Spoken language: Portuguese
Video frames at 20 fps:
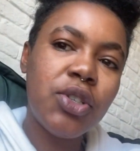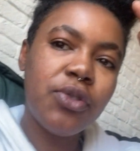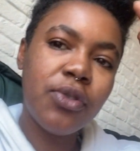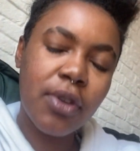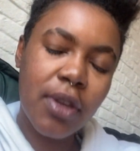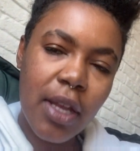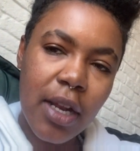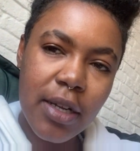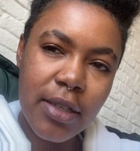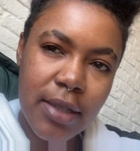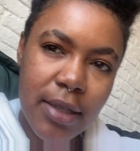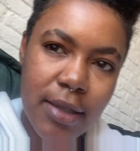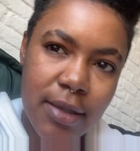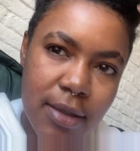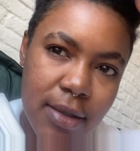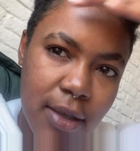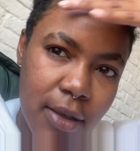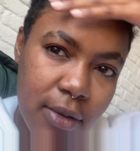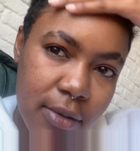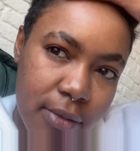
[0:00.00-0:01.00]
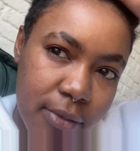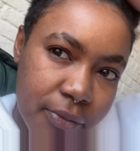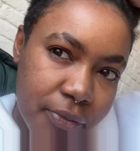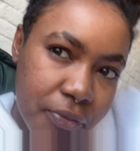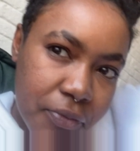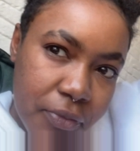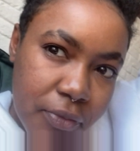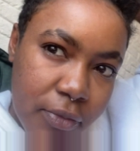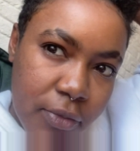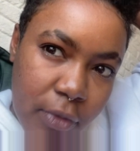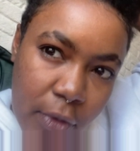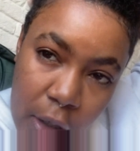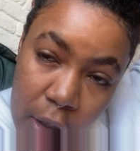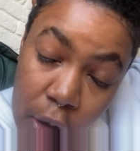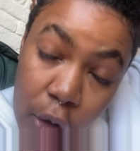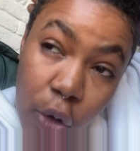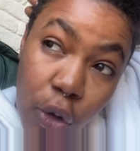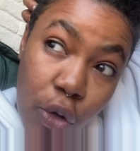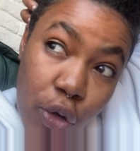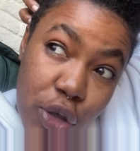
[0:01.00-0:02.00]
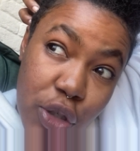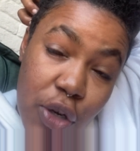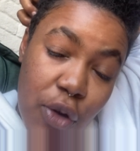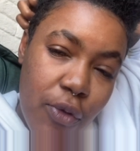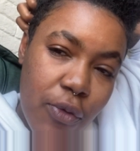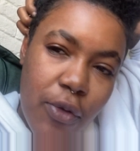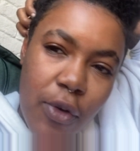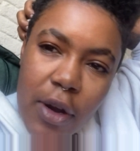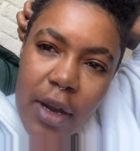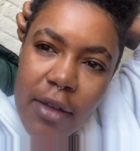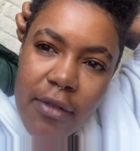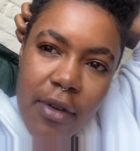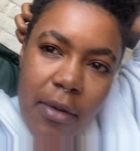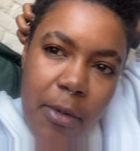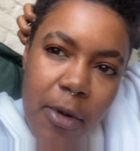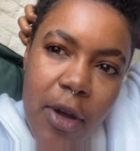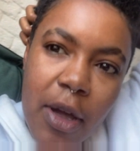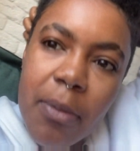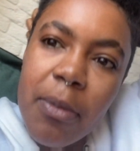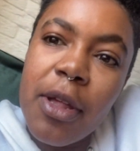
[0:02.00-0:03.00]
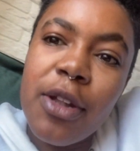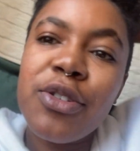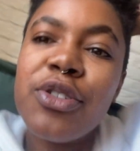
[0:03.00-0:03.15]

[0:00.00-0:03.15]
finalização. Hoje eu vou lavar meu cabelo,